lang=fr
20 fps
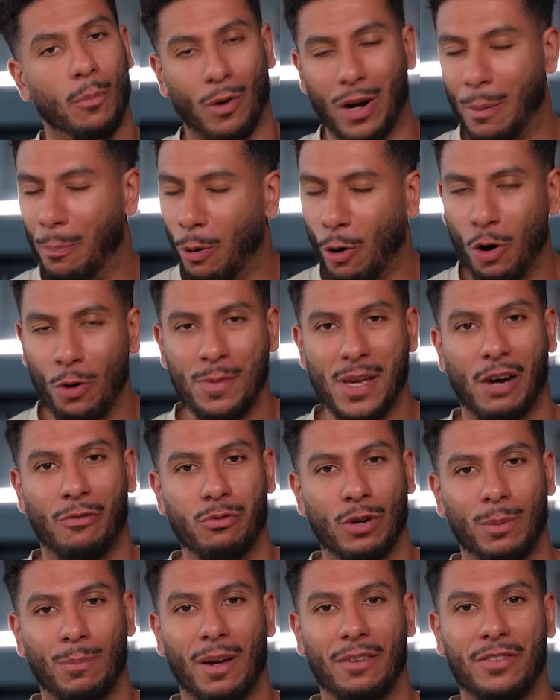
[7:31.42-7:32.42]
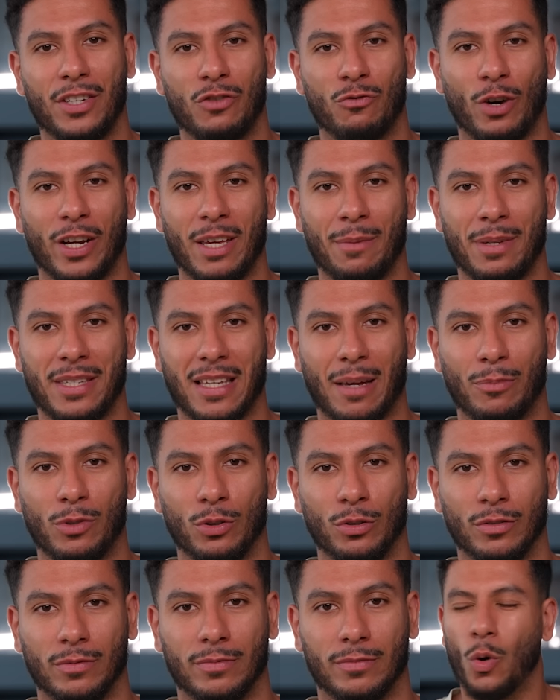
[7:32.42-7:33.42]
Pour la première fois de ma vie, je voyais mes
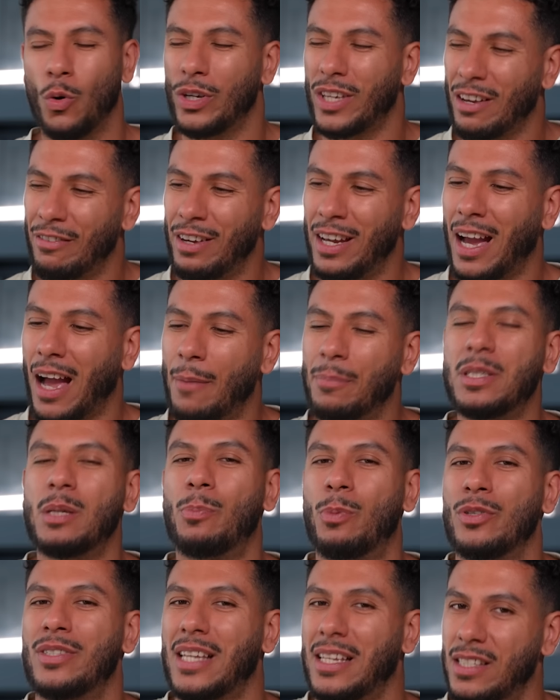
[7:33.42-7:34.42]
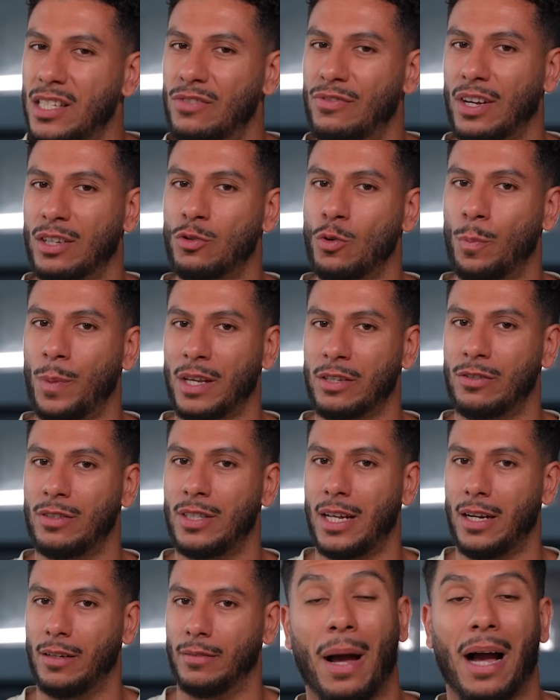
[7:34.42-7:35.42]
abdos, donc il y avait un petit peu de satisfaction
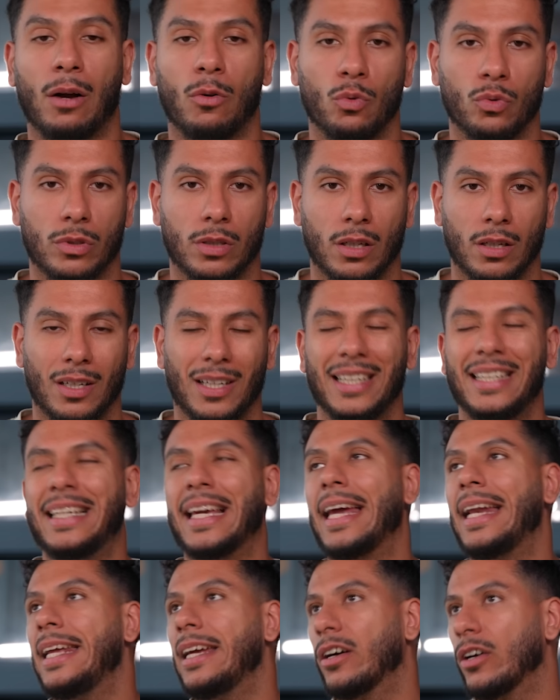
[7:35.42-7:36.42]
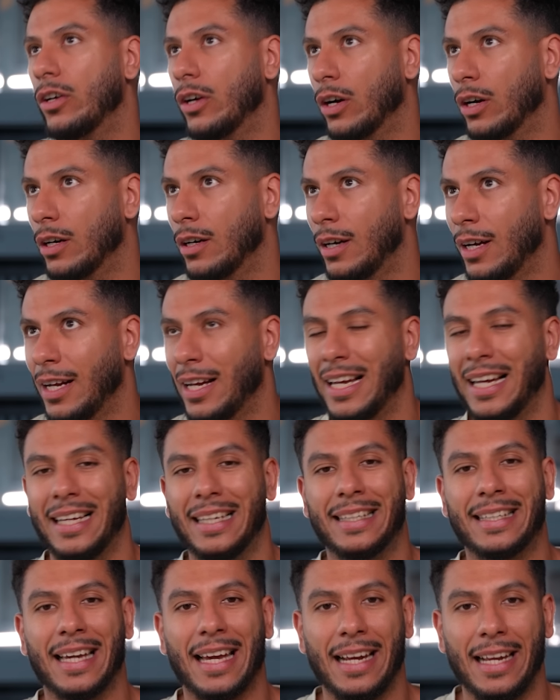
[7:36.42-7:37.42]
personnelle. Par contre, quelle erreur
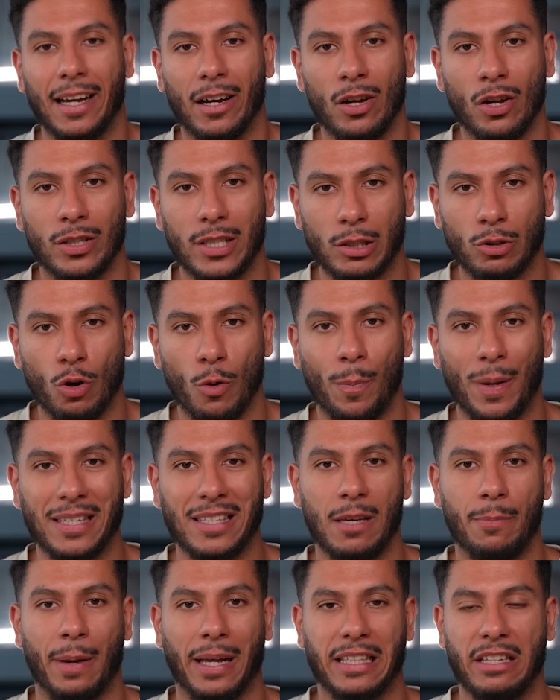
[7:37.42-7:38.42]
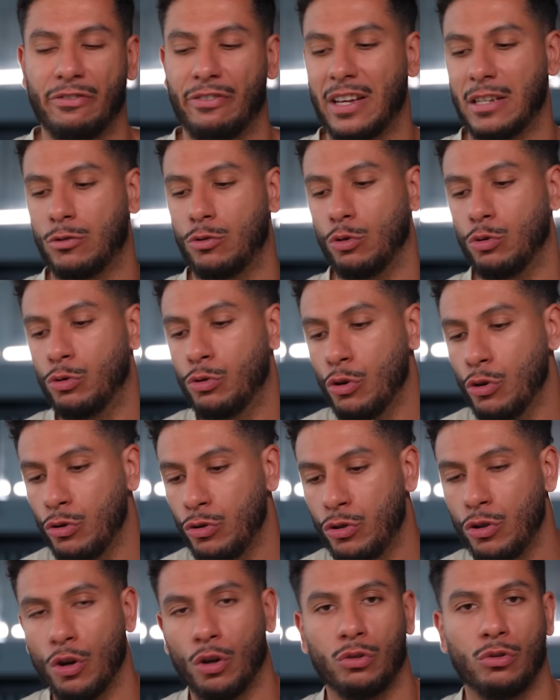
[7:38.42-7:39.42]
quelle erreur d'être passé par des phases de
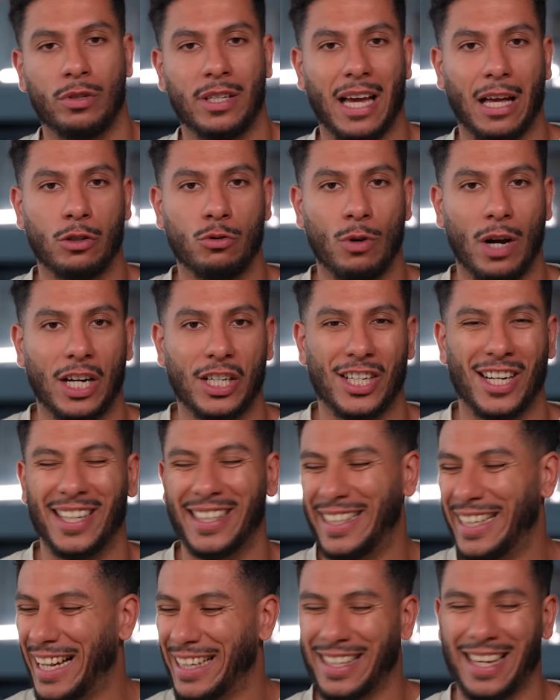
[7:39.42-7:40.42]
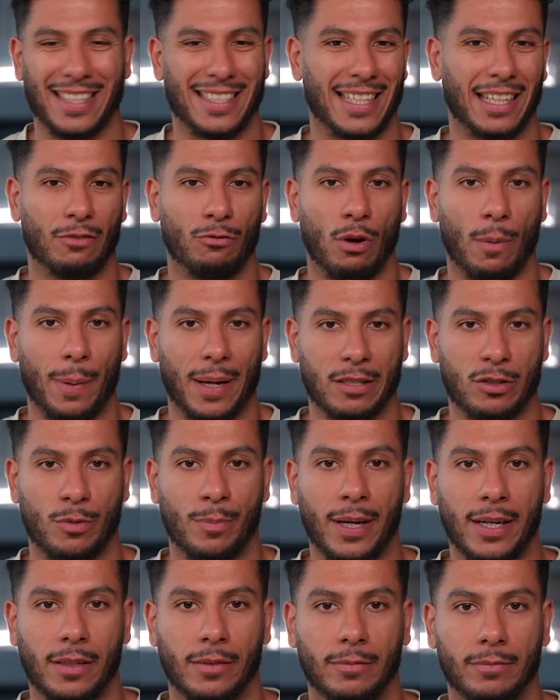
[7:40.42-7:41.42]
2 heures de cardio à jeun 4 à 5 fois par
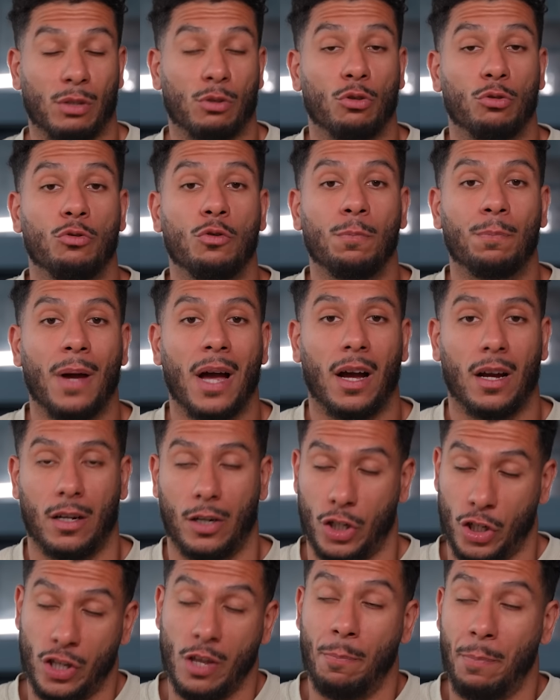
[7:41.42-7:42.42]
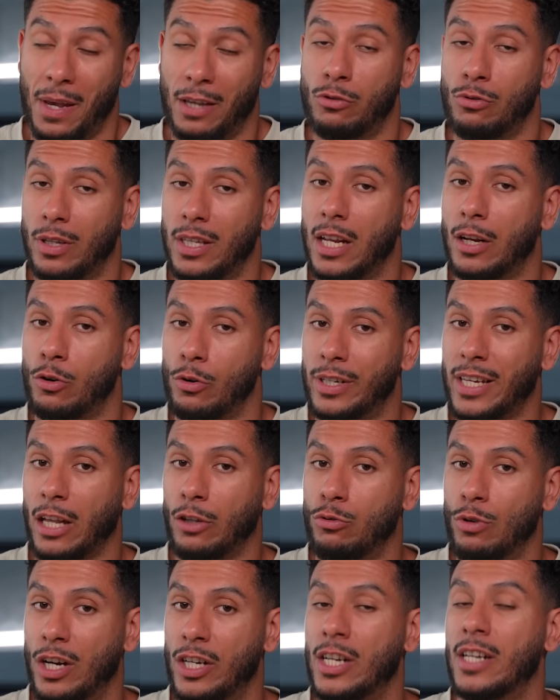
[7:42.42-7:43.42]
semaine. Parce que d'une part, j'étais persuadé que le
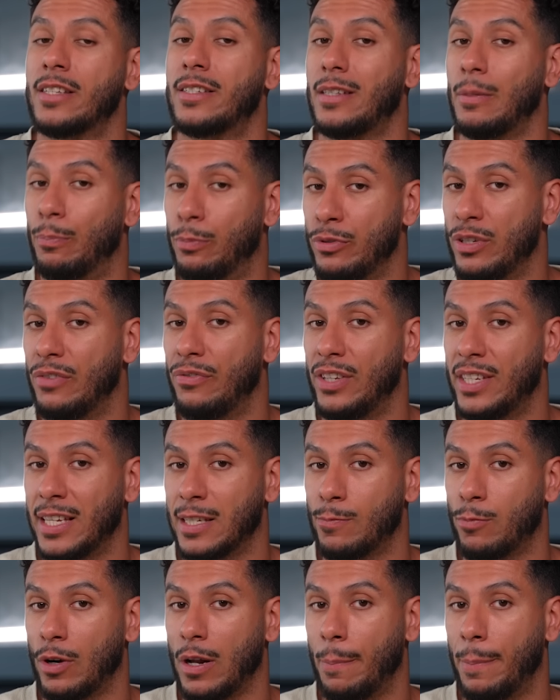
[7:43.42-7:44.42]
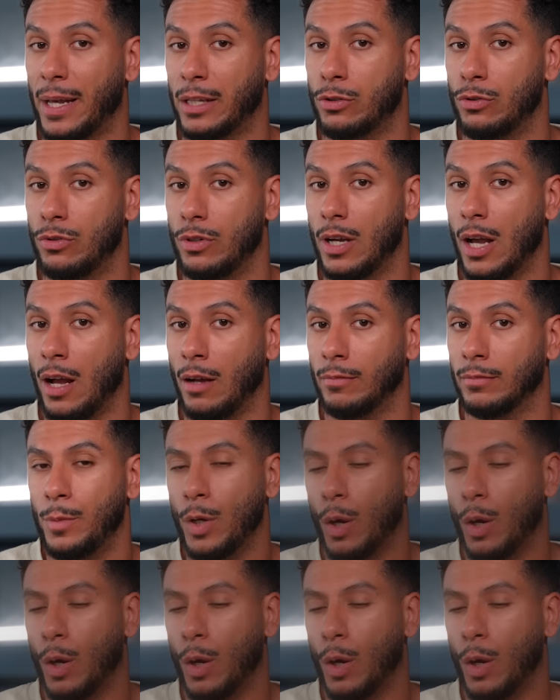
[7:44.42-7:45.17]
cardio à jeun c'était plus efficace pour la perte de gras.